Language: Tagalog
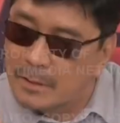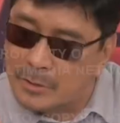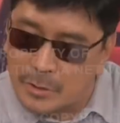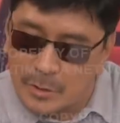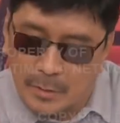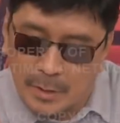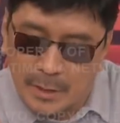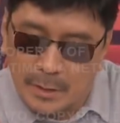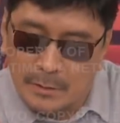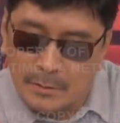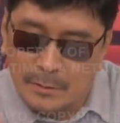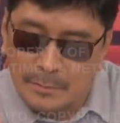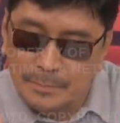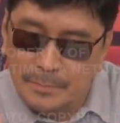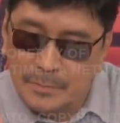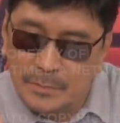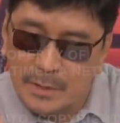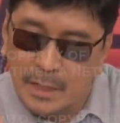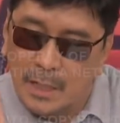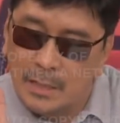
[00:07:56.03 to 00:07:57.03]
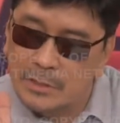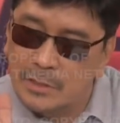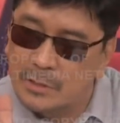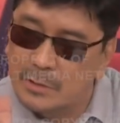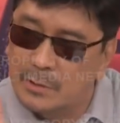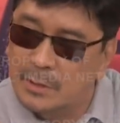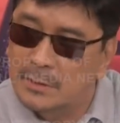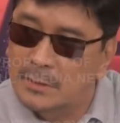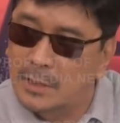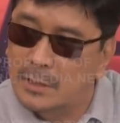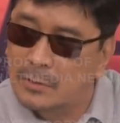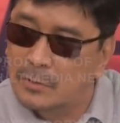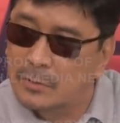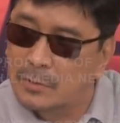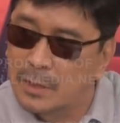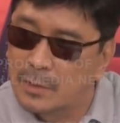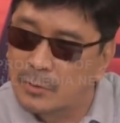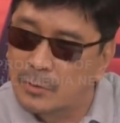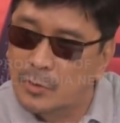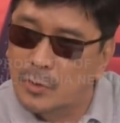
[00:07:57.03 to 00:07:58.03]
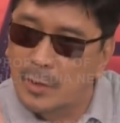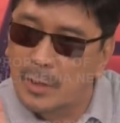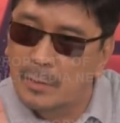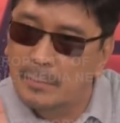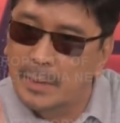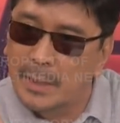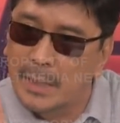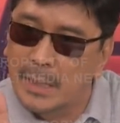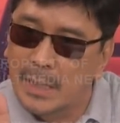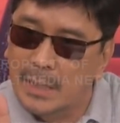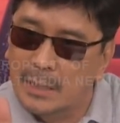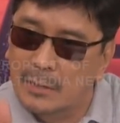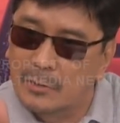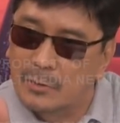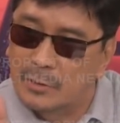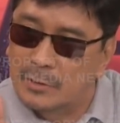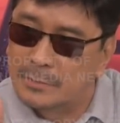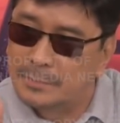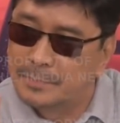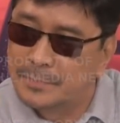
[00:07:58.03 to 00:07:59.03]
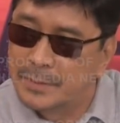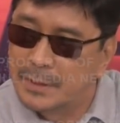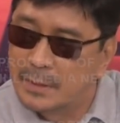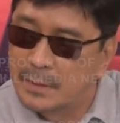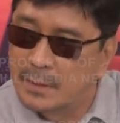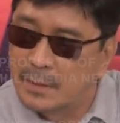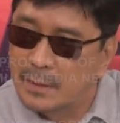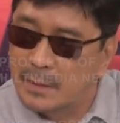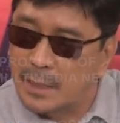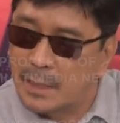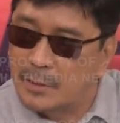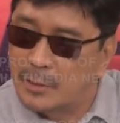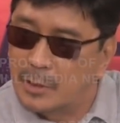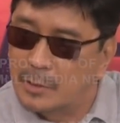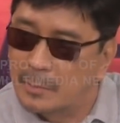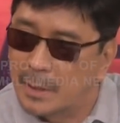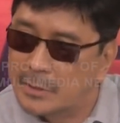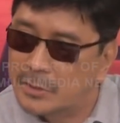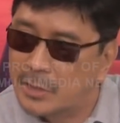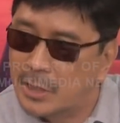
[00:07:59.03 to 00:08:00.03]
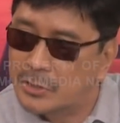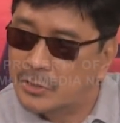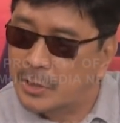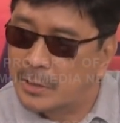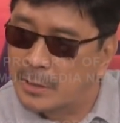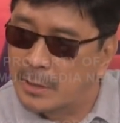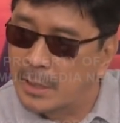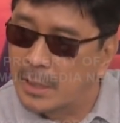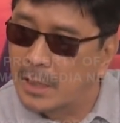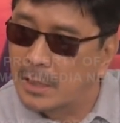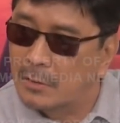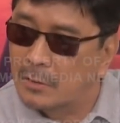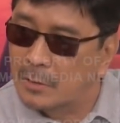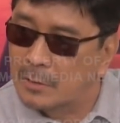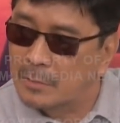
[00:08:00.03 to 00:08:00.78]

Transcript: So ngayon, dahil sa 32, ang gusto lang mangyari noon, kayo'y magsasanla or